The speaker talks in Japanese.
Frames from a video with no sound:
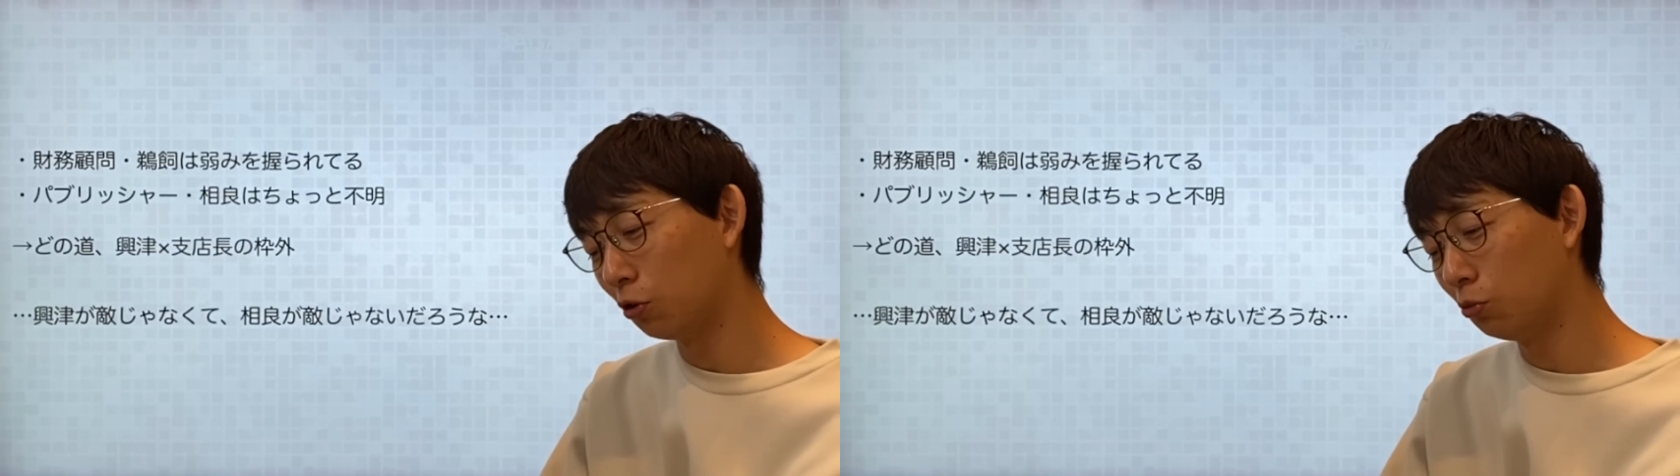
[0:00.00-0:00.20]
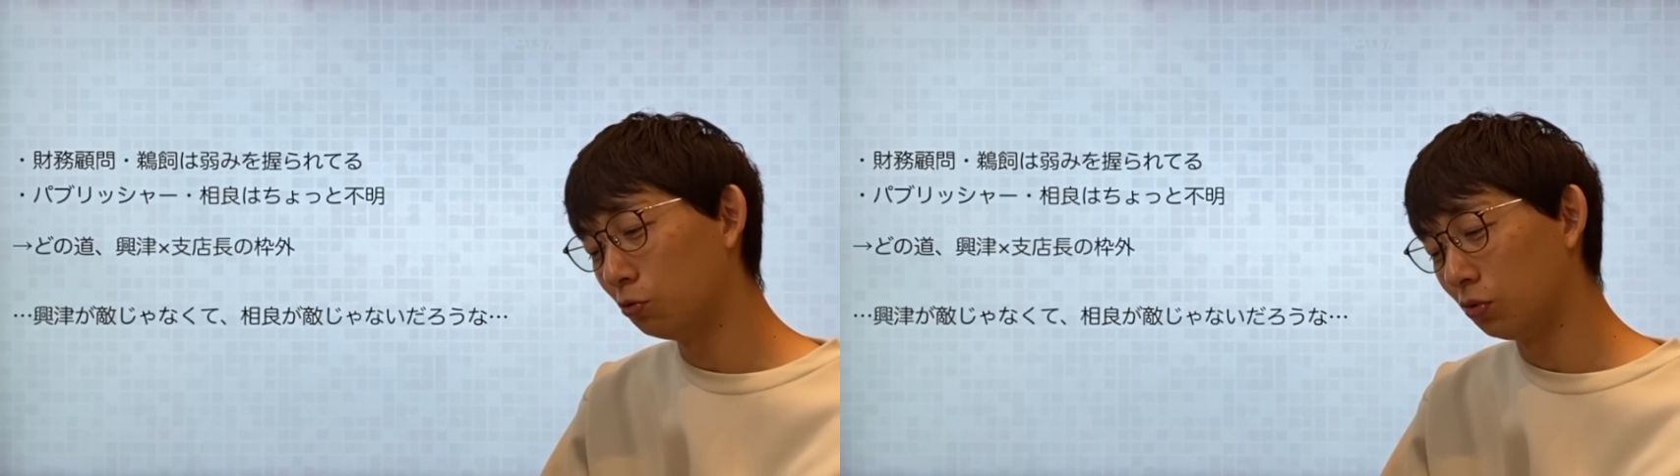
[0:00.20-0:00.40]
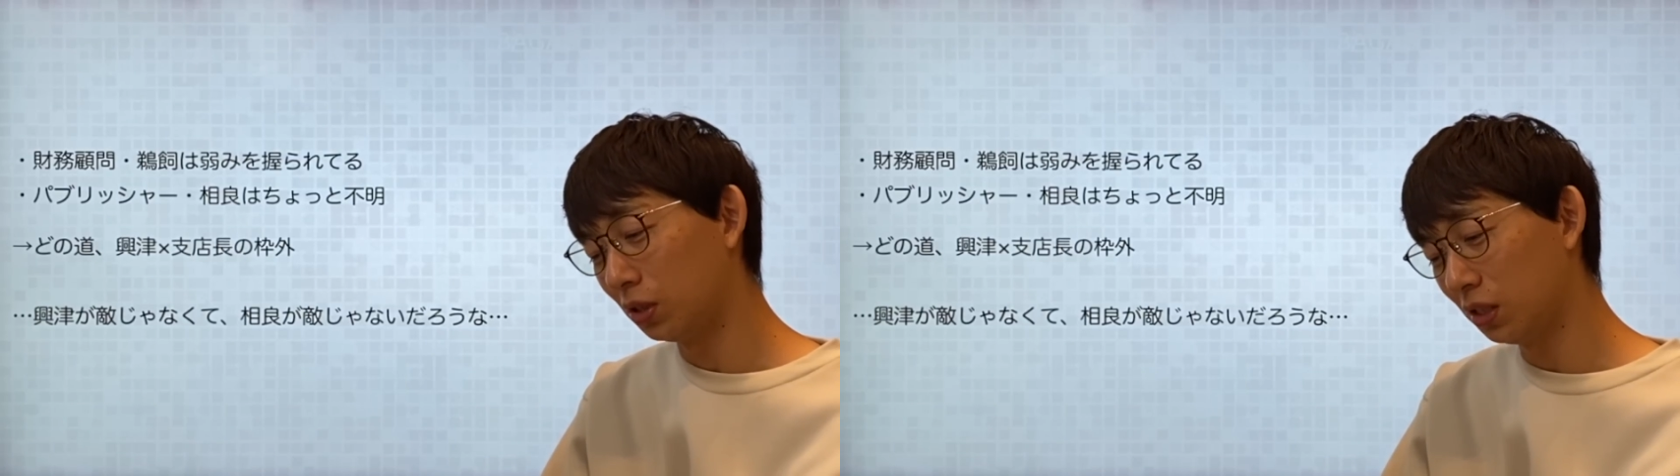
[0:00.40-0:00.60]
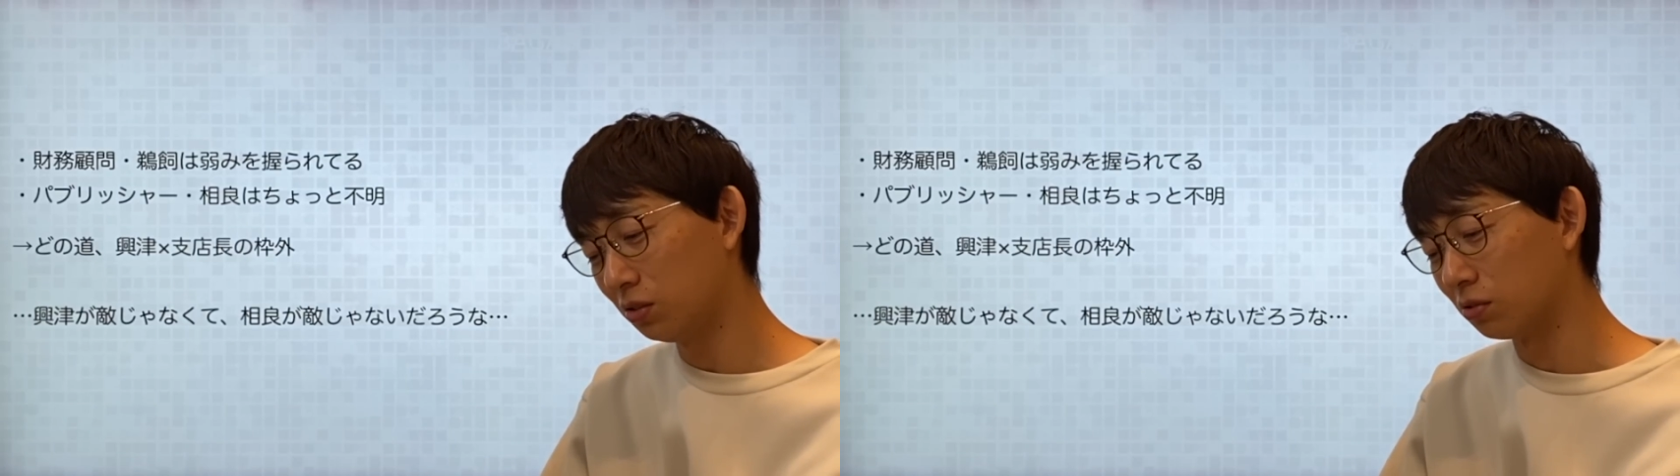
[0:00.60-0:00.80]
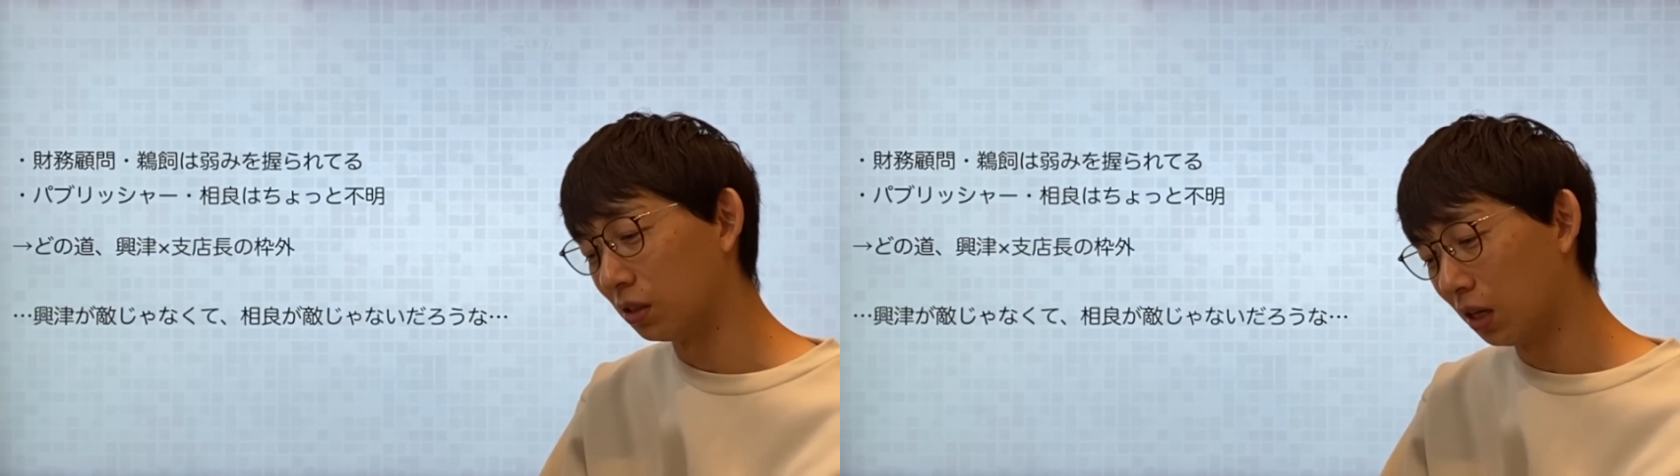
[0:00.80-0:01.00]
思うんで
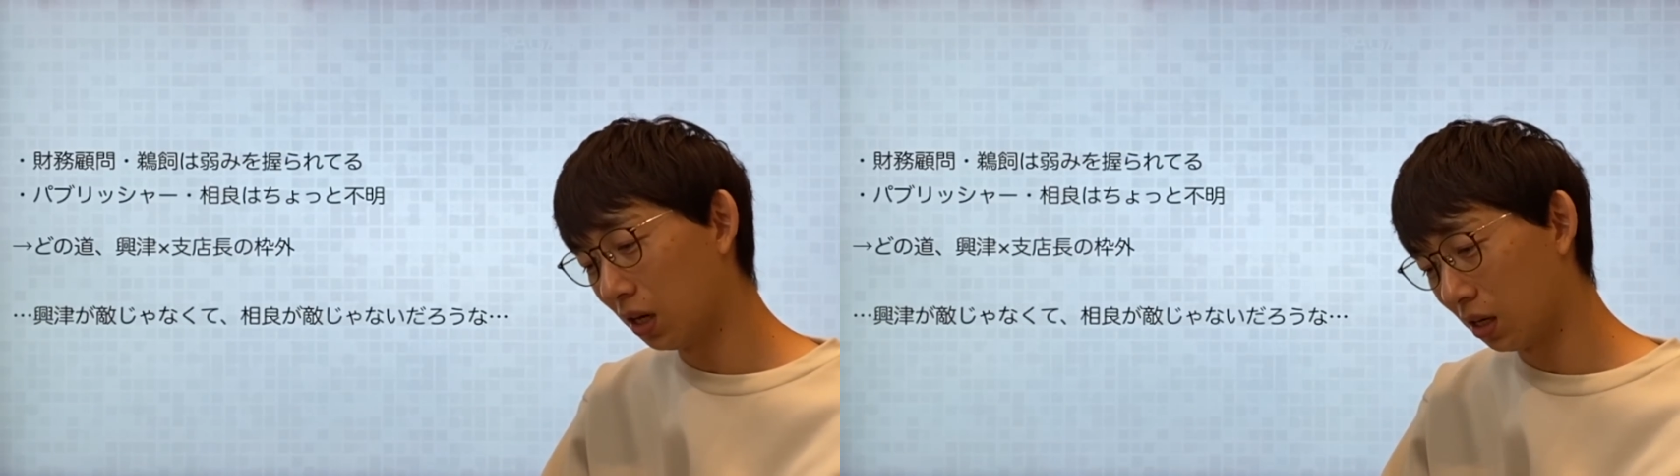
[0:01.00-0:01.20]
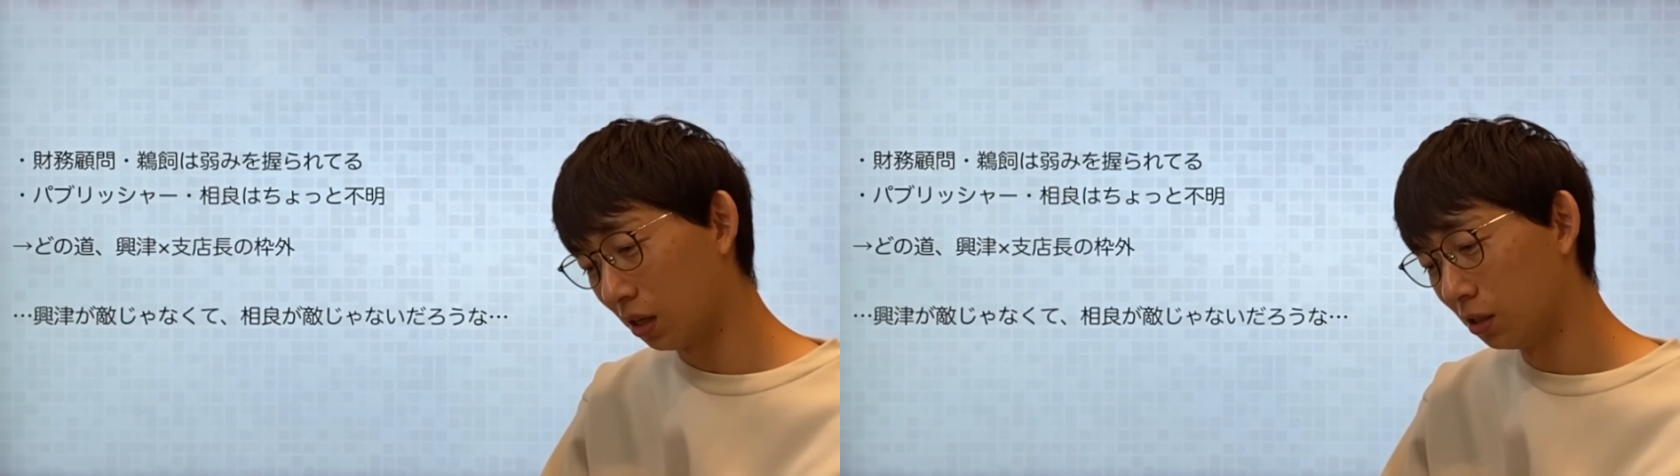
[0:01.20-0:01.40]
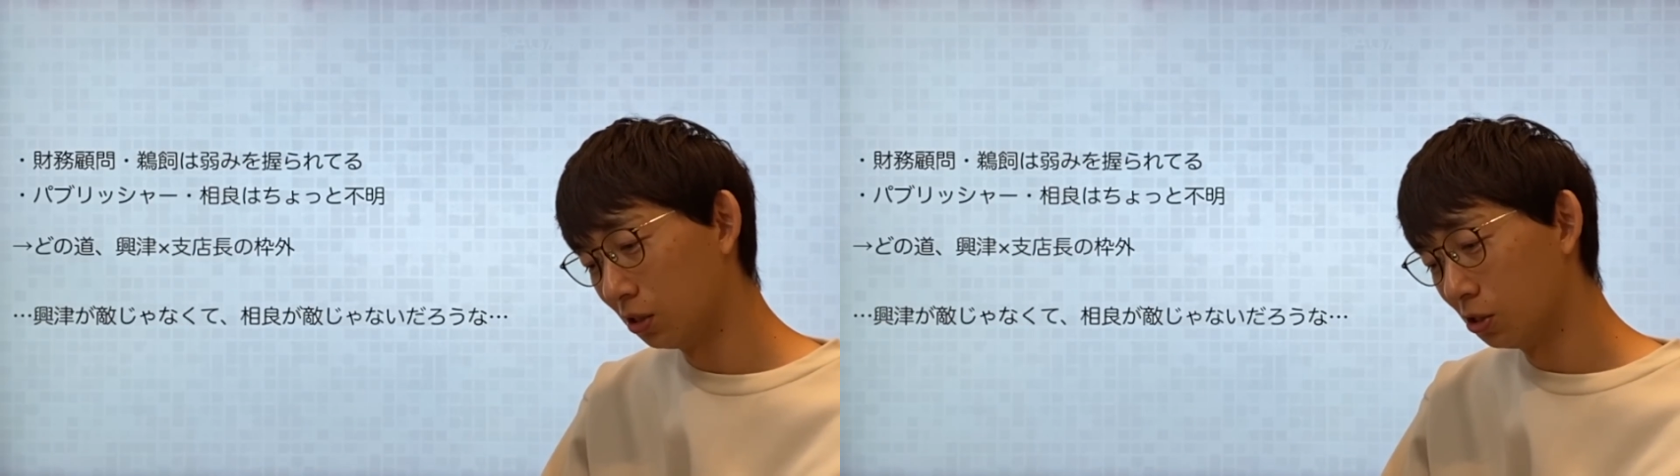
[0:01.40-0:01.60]
すが、